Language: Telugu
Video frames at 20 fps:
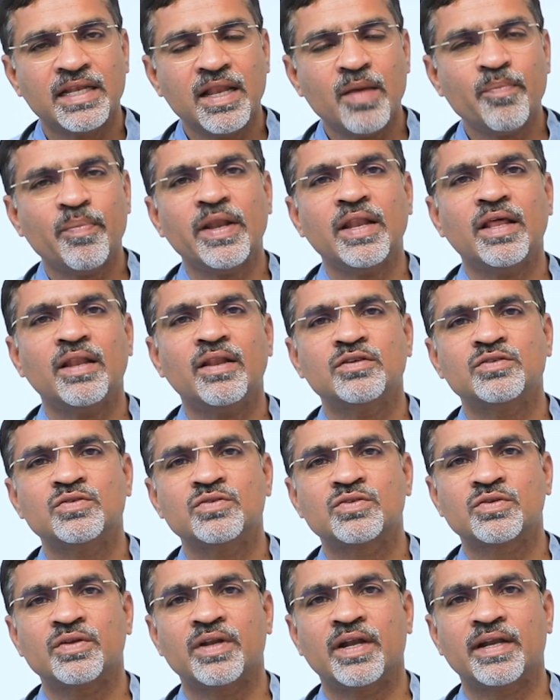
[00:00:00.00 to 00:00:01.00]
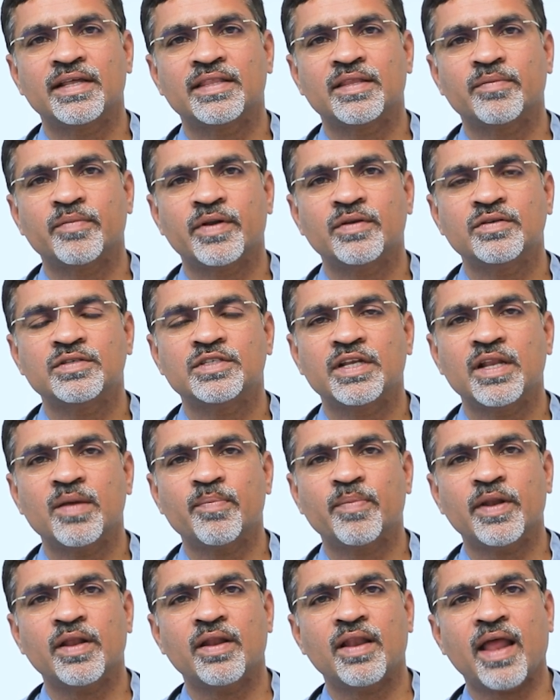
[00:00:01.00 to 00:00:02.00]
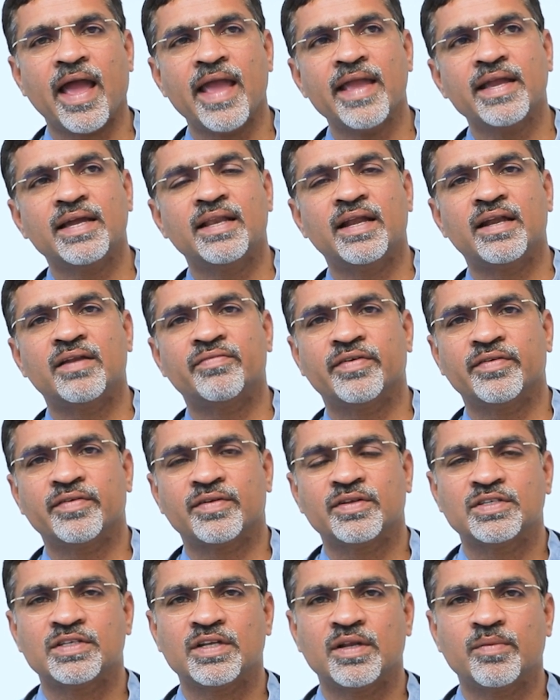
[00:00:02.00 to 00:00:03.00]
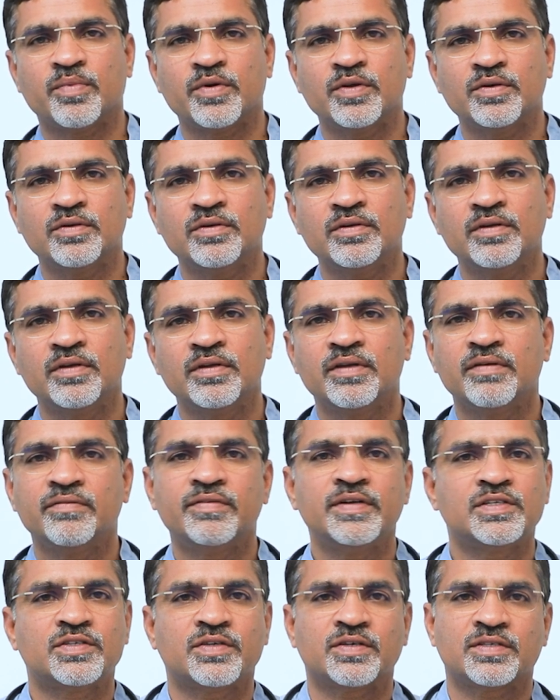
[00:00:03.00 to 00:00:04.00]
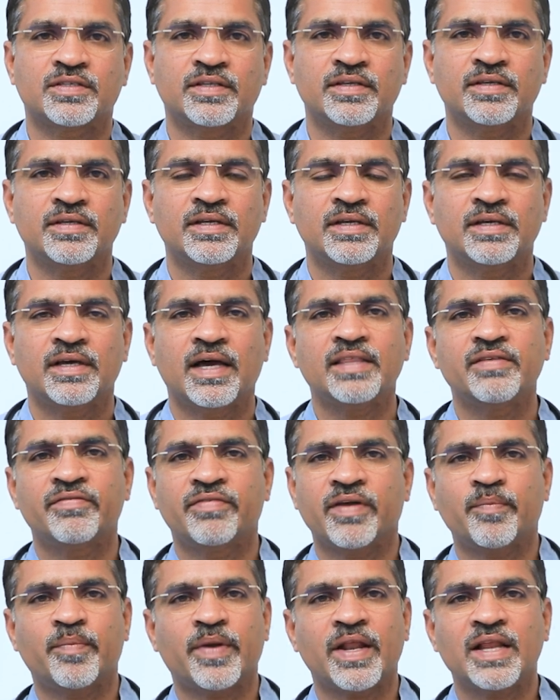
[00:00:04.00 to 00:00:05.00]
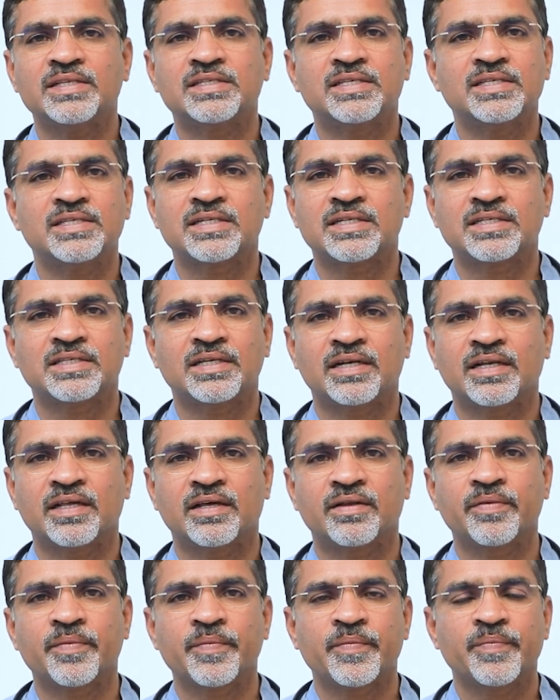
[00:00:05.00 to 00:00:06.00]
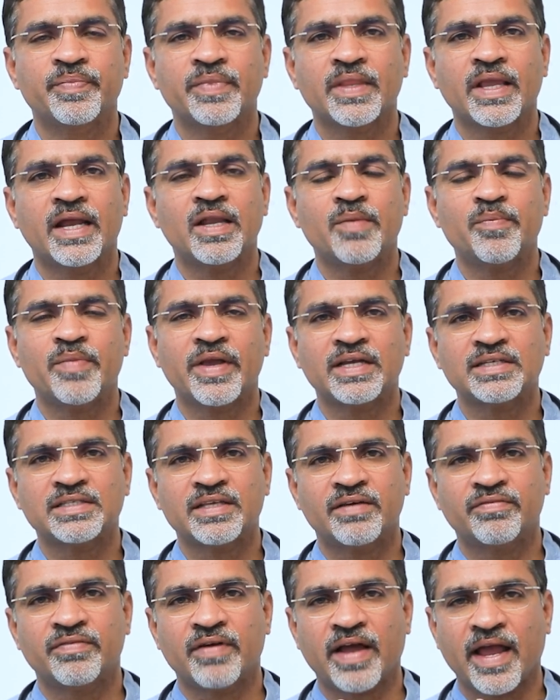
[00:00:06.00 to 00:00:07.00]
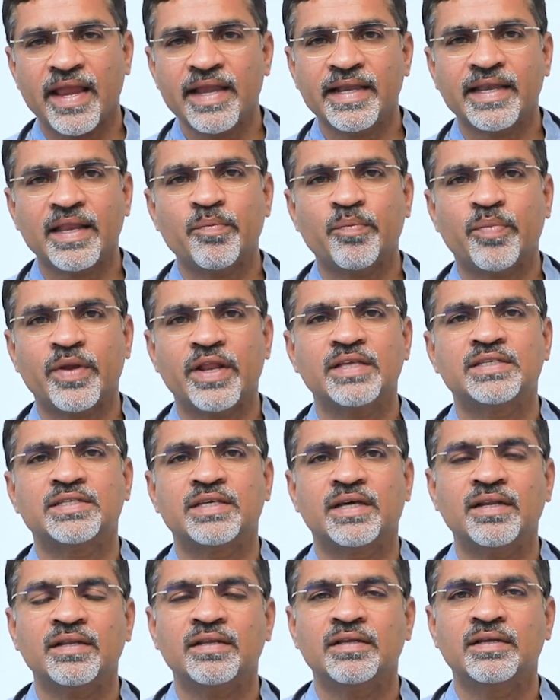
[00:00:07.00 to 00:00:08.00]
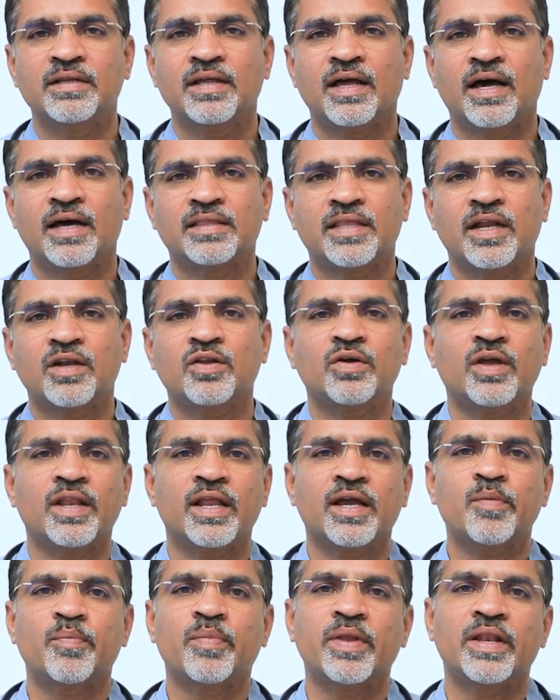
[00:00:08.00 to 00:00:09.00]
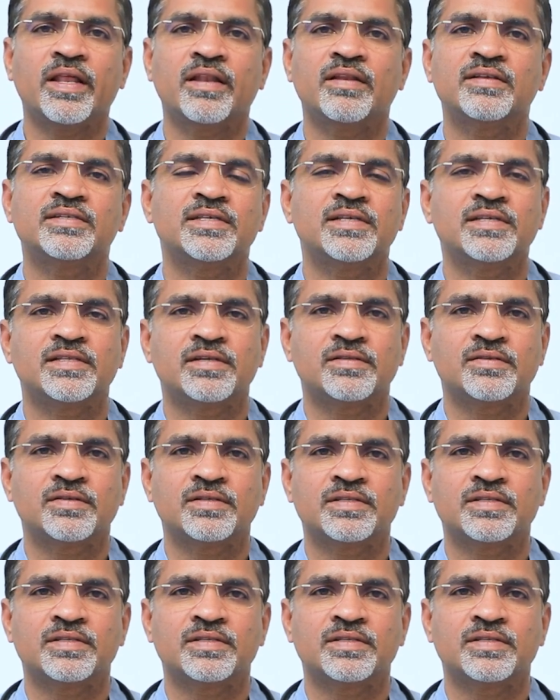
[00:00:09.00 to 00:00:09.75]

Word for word: చిన్నపిల్లల్లో చూసుకున్నట్టయితే మనం చిన్నపిల్లల హై గ్రేడ్ ఫీవర్ వచ్చినప్పుడు ఫిట్స్ వస్తాయి అది ఫెబ్రైల్ సీజర్స్ అంటారు అంటే బికాజ్ ఆఫ్ హై టెంపరేచర్ అది తట్టుకోలేక పిల్లల్లో సీజర్స్